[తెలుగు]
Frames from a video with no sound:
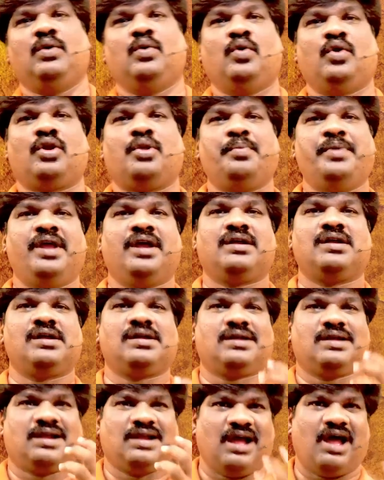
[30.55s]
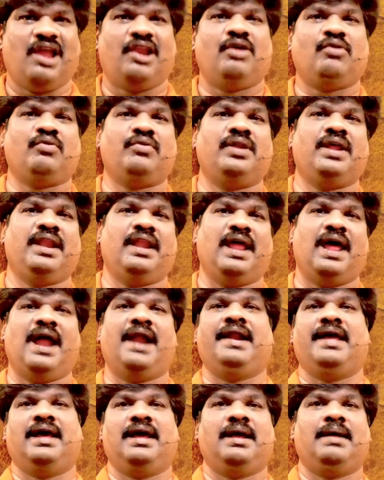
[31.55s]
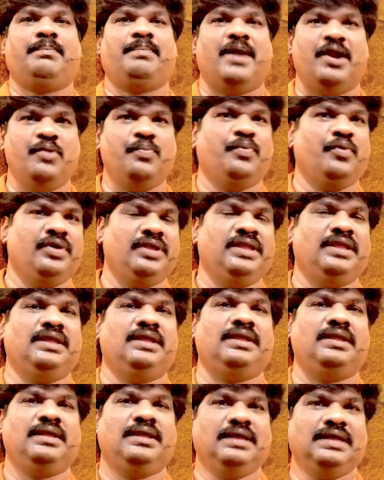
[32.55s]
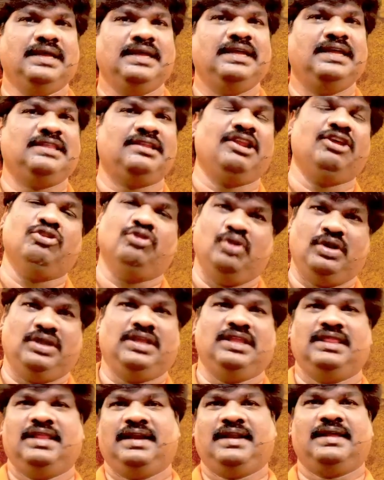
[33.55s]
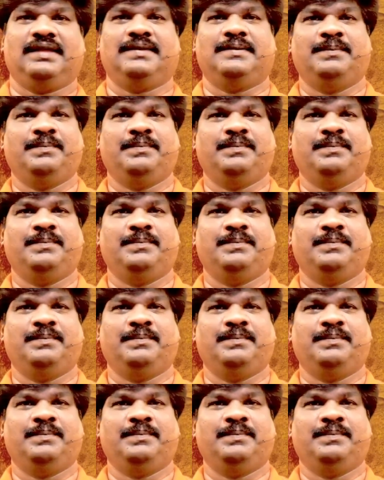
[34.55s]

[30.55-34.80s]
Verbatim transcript: గుర్రం యొక్క కాలకున్న నాడ పడిపోయి ఇతనికి దొరికిందట